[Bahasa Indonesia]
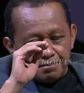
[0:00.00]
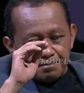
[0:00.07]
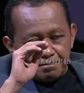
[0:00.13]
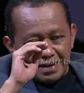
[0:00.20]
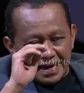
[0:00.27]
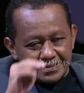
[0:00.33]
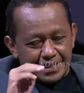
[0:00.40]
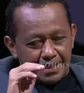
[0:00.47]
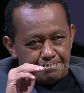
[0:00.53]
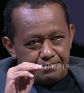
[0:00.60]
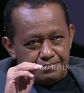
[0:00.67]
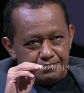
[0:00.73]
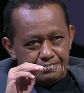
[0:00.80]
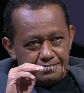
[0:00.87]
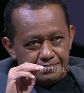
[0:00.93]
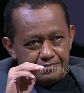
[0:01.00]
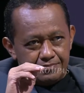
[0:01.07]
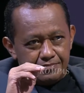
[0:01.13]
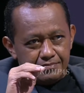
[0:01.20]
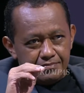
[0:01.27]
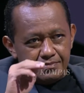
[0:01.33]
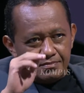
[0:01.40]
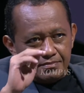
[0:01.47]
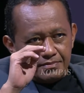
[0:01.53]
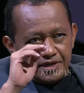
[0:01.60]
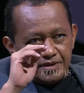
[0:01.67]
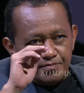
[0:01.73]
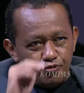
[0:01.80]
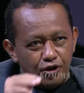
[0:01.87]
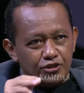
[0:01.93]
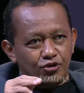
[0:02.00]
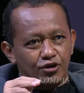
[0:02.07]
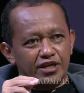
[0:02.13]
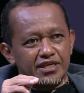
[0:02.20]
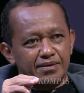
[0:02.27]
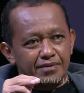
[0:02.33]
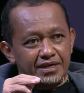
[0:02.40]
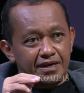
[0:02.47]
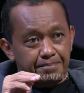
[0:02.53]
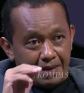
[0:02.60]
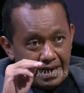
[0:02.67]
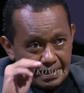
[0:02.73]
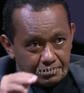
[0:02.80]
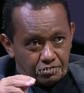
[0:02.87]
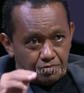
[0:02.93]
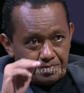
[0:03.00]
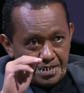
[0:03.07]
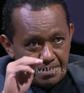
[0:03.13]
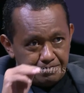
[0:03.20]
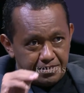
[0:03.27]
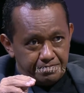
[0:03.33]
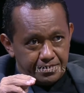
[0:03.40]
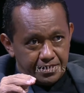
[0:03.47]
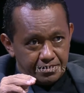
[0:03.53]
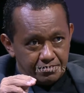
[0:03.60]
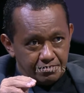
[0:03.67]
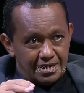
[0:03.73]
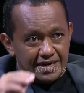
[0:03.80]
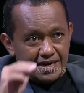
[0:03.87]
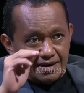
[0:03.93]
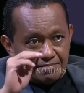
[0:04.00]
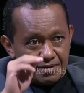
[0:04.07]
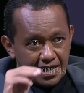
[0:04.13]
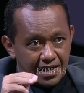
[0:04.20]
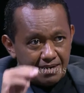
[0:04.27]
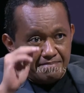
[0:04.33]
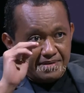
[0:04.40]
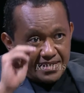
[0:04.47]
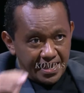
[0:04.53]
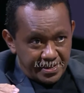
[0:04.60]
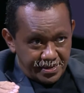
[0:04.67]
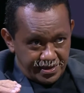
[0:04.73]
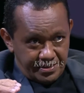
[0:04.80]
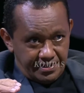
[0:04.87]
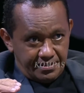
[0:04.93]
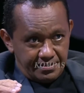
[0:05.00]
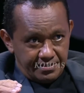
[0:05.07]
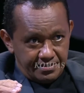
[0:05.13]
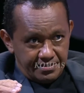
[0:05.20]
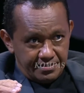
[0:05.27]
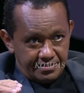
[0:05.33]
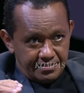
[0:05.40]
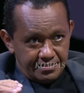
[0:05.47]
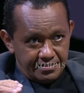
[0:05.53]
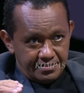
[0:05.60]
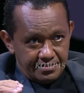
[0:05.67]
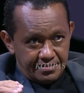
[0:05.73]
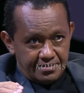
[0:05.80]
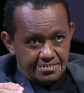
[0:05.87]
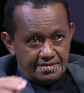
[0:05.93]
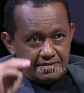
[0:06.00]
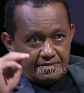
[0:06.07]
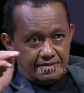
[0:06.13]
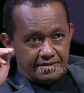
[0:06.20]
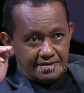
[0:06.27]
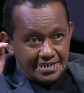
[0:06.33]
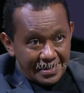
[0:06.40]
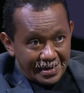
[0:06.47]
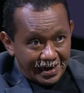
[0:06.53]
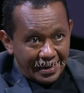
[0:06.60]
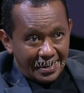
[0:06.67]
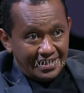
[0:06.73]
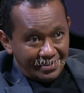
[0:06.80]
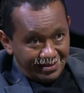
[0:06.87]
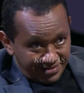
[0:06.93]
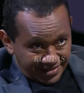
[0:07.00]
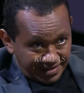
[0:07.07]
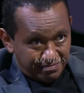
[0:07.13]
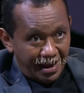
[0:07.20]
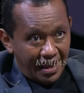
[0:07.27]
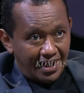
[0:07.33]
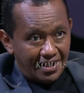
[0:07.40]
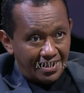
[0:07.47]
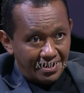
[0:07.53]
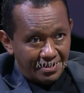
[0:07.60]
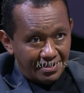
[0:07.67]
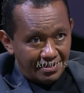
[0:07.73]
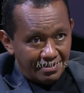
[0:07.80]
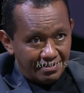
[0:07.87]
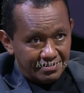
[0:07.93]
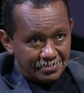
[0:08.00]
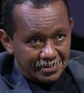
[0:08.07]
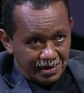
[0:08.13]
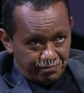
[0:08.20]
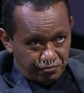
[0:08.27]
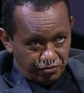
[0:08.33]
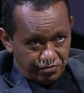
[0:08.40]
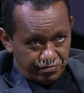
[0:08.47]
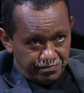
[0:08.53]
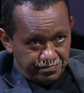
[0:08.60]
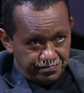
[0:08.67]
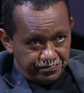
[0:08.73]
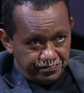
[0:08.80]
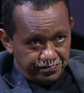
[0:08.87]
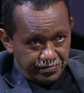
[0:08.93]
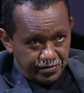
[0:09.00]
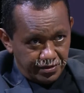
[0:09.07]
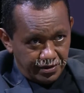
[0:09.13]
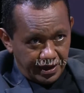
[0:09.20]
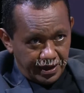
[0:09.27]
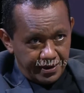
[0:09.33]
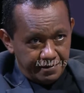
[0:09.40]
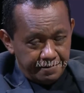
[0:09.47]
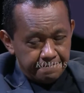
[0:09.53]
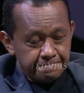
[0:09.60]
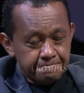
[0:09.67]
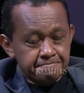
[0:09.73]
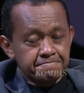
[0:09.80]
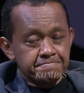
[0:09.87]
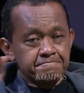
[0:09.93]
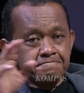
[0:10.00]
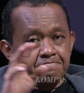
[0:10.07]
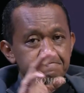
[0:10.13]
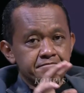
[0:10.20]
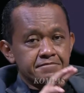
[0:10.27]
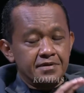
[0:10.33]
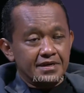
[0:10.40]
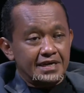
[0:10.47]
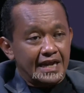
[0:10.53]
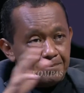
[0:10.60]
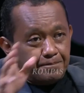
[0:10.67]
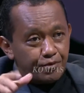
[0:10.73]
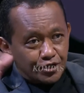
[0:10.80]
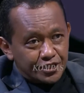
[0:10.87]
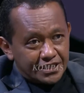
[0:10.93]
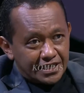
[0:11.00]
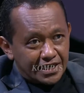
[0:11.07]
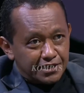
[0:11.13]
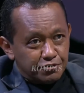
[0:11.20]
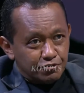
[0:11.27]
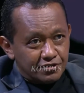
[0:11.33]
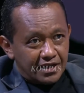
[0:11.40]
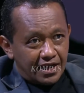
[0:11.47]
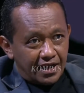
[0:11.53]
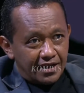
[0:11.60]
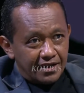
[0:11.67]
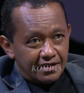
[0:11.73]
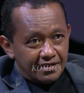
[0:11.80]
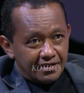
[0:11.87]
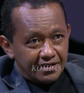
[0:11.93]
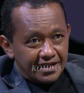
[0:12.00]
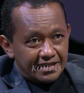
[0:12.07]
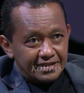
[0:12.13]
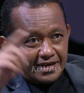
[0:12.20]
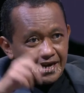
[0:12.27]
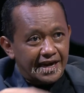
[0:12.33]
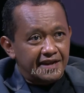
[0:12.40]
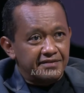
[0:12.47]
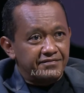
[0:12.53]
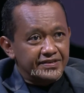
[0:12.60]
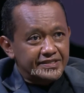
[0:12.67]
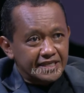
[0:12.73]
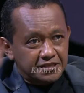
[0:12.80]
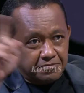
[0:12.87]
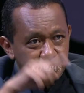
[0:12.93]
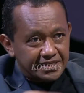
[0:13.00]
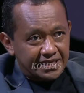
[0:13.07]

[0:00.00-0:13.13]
Batam dibuat oleh zamannya Pak Harto, Pak Habibie itu kan dalam rangka menyaingi negara sebelah. Singapura. Singapura. Oke. Okay? Dalam proses selanjutnya, ketika ada investasi